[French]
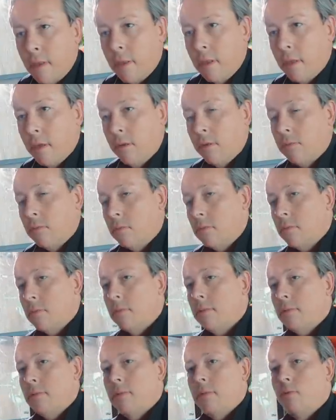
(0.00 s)
Alors,
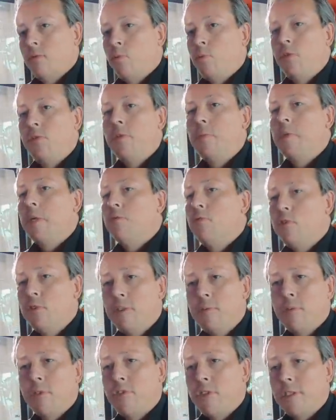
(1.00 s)
Vous ne pouvez pas vous
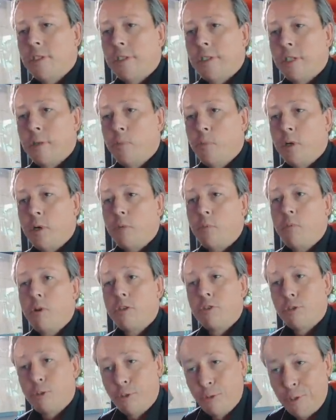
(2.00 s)
imaginer à quel point
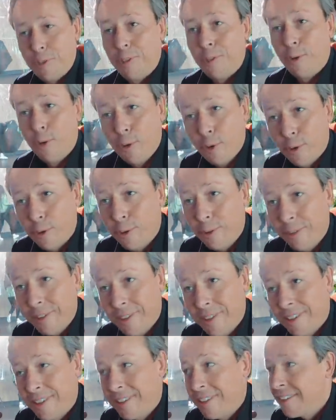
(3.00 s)
moi je suis heureux
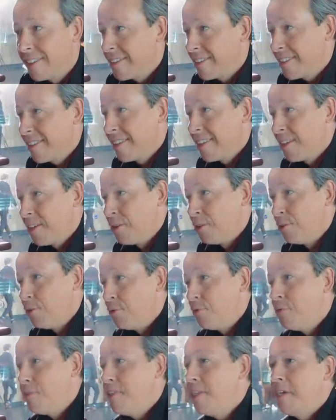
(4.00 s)
de
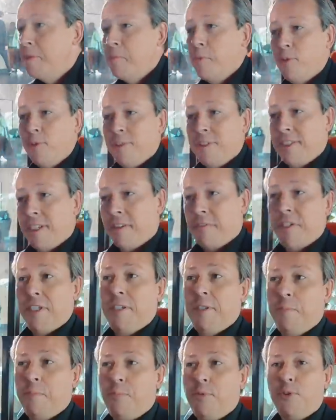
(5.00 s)
finalement
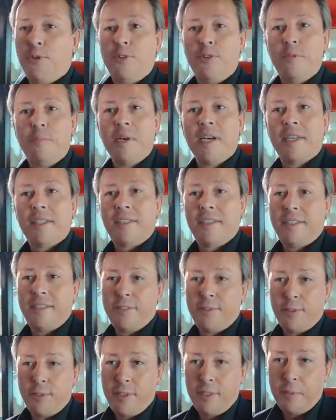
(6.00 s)
travailler pour une marque qui
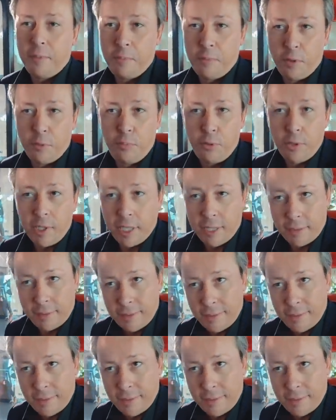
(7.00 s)
se dit populaire.